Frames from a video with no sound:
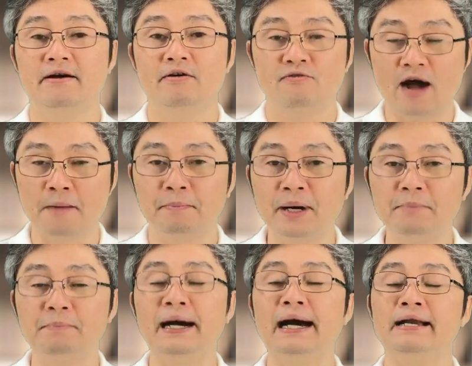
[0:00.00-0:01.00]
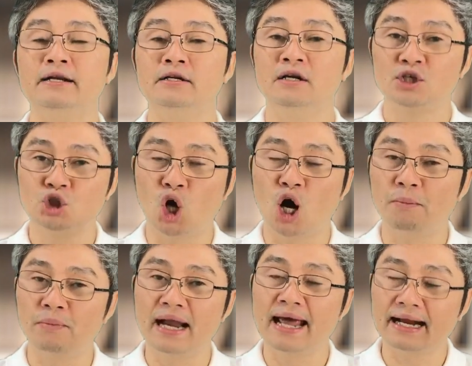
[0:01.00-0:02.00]
ฟังเพลินๆชอบ
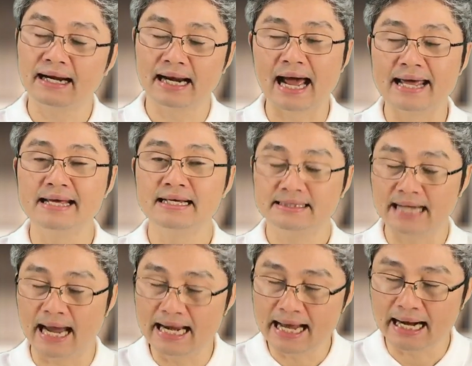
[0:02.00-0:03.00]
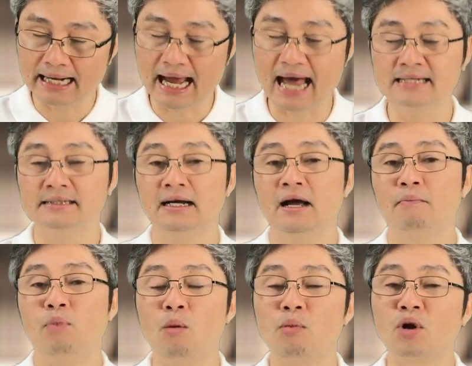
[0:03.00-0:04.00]
เลขไหนใช้เลขนั้น ผ
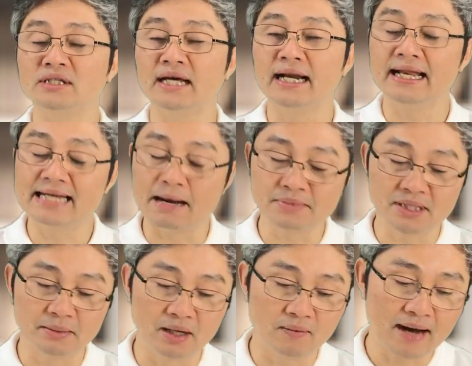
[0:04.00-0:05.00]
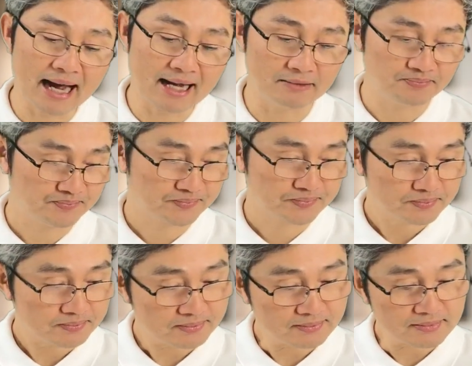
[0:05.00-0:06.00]
มก็จะเน้นย้ำเสมอว่า
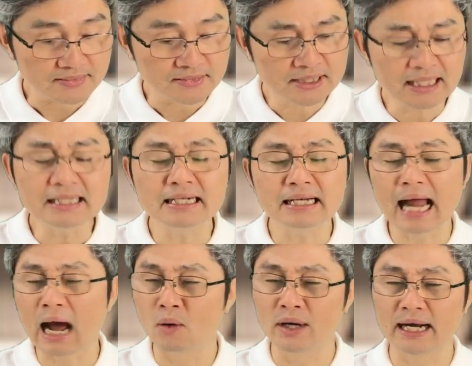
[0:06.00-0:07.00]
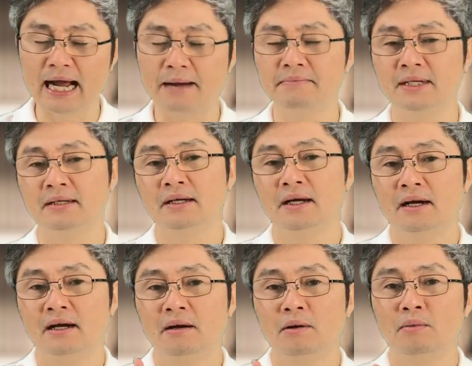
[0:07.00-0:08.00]
ถ้าเกิดเรานะครับ
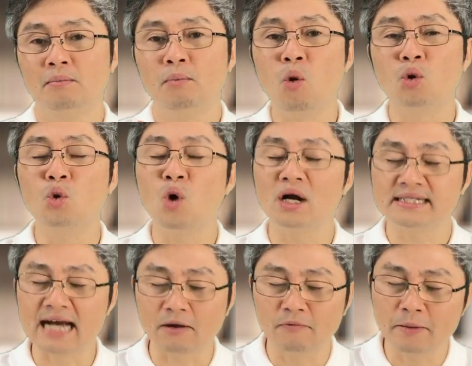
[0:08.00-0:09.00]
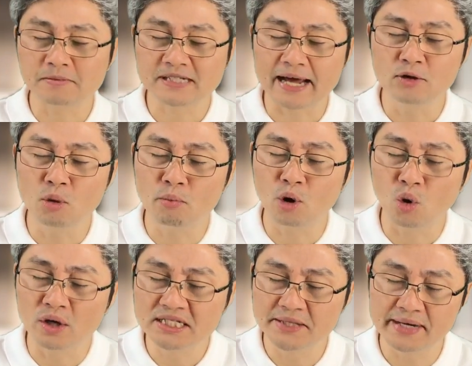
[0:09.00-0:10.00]
ผูกดวงจากเว็บไซต์ดวงมงคล
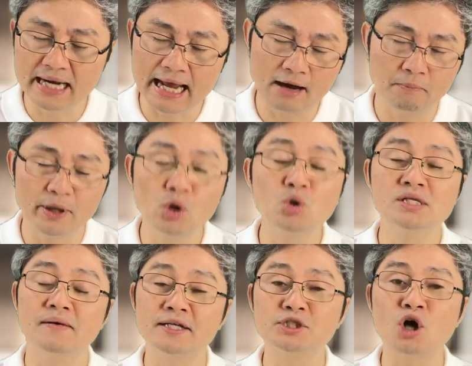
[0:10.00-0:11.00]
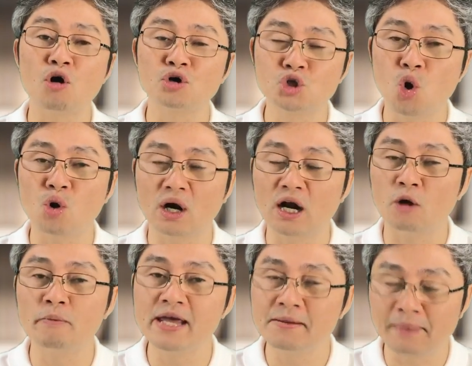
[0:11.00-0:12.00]
ชีวิตแล้ว ไปดูซิว่าช่องโชคเรา
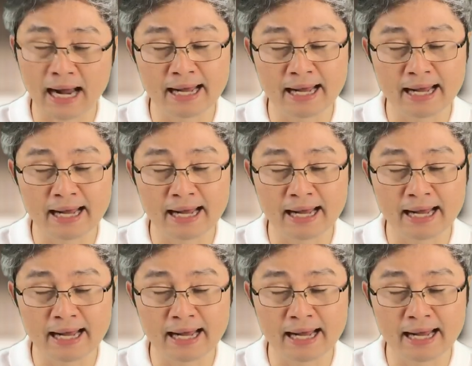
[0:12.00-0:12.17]
มีไหม